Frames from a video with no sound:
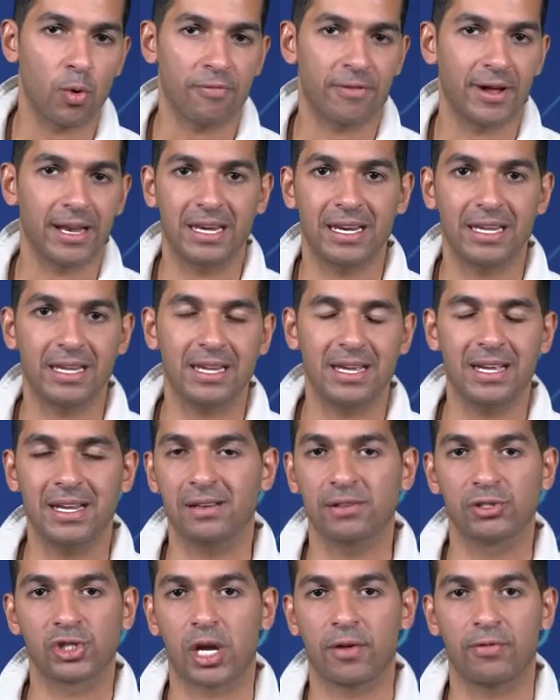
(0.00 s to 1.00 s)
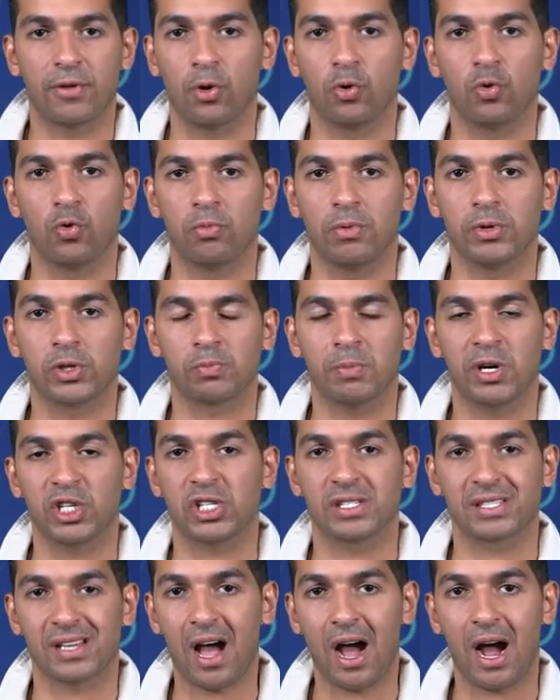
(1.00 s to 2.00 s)
وفنيين شايفين انه مش
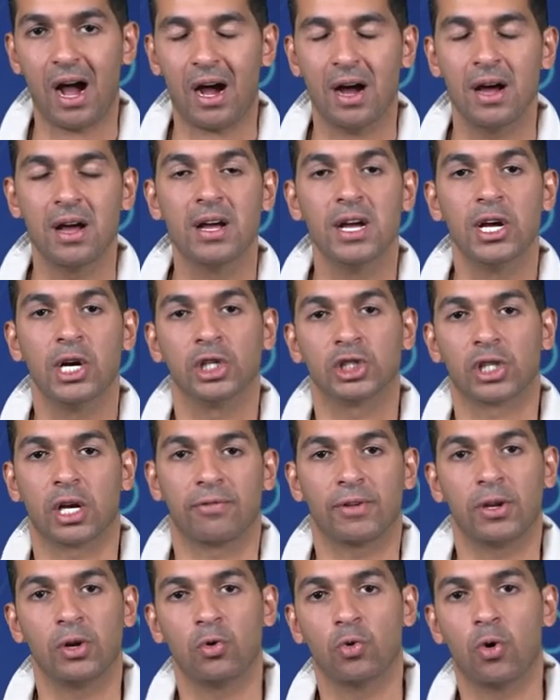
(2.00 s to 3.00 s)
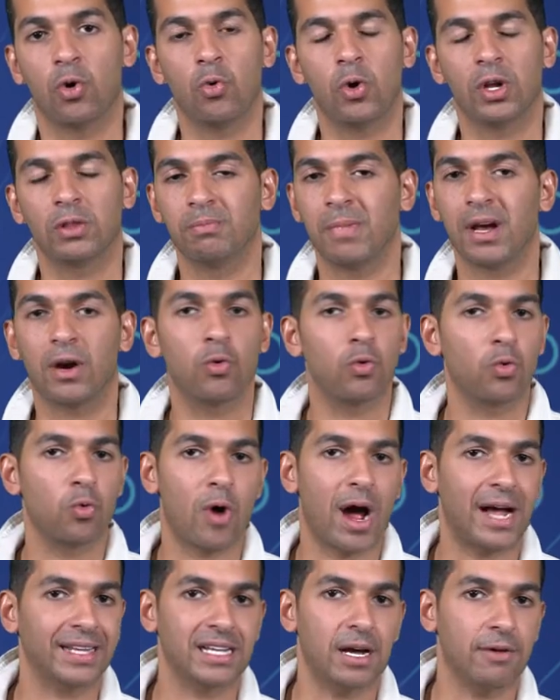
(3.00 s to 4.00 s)
ماشي صح شايفين ان هو دماغه
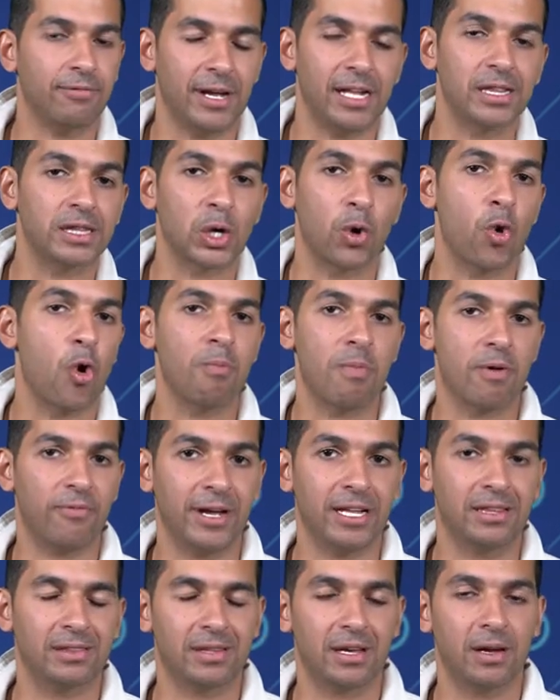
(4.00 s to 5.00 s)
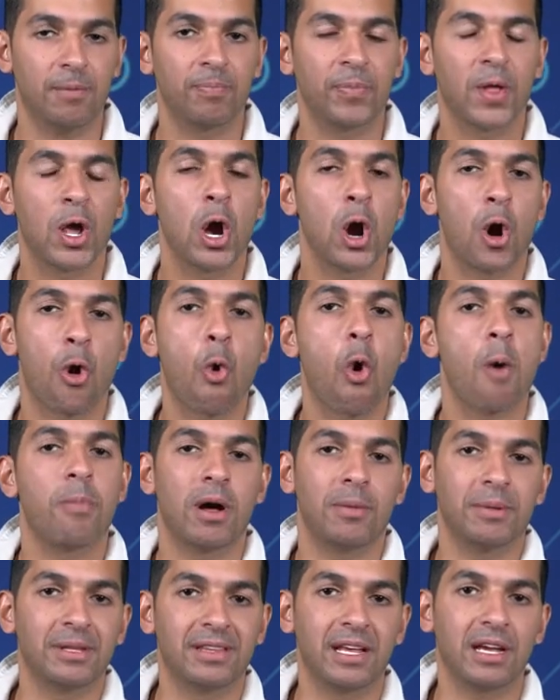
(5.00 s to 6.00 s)
لوحدها في حته وهم في حته هو
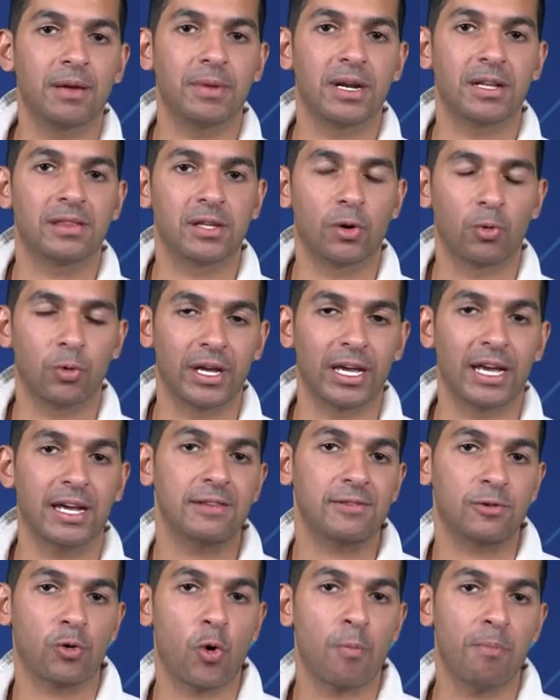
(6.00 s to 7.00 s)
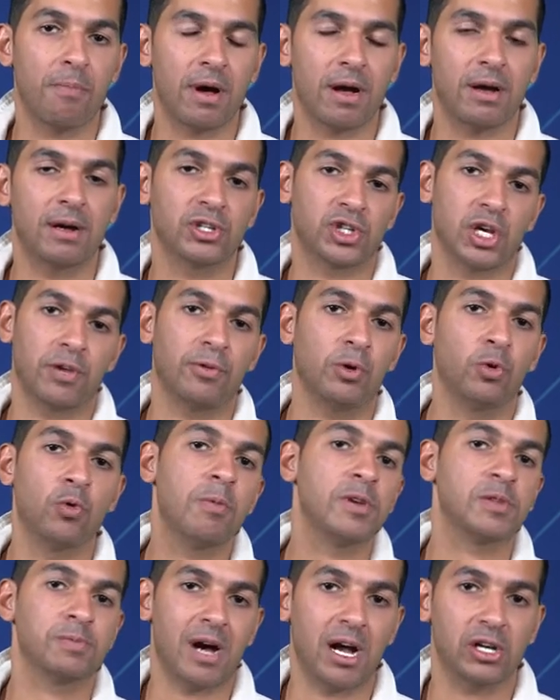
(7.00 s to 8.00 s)
بقى متضايق من التوجيهات هم شايفين انه ما
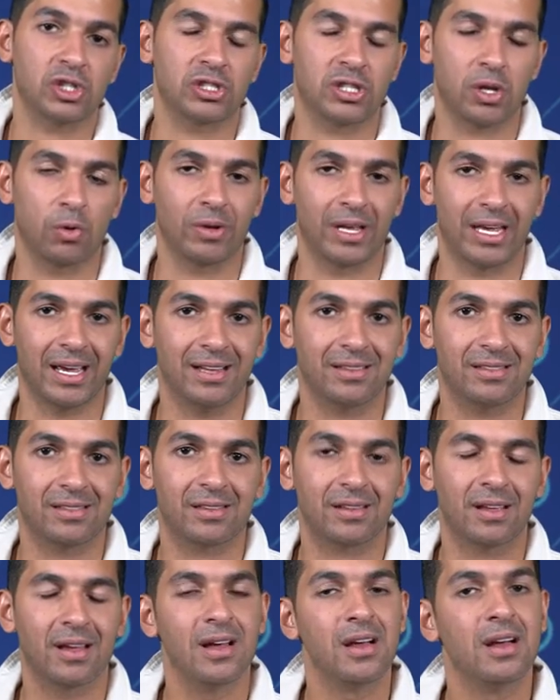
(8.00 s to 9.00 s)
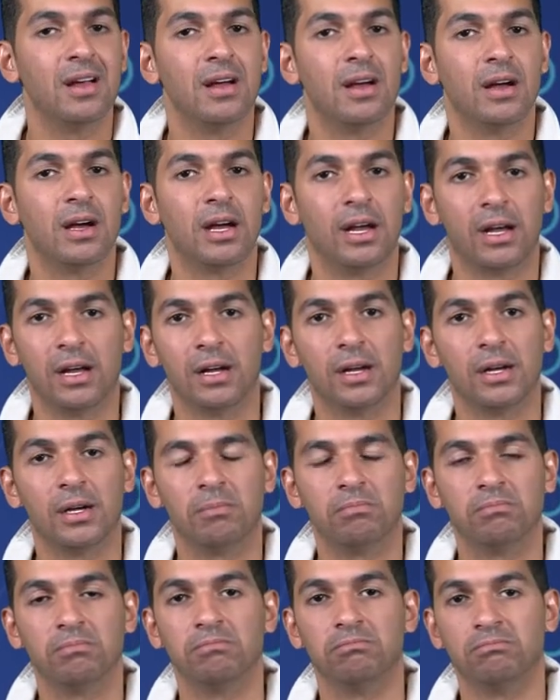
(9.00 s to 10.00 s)
بيسمعش التوجيهات
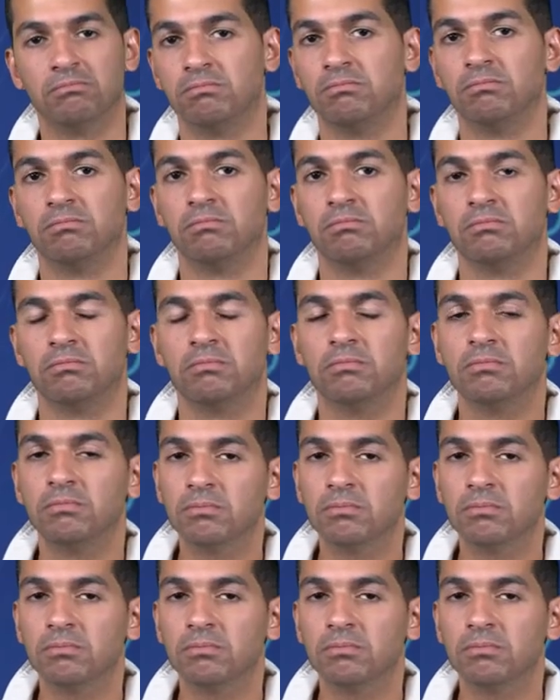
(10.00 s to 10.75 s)
آم...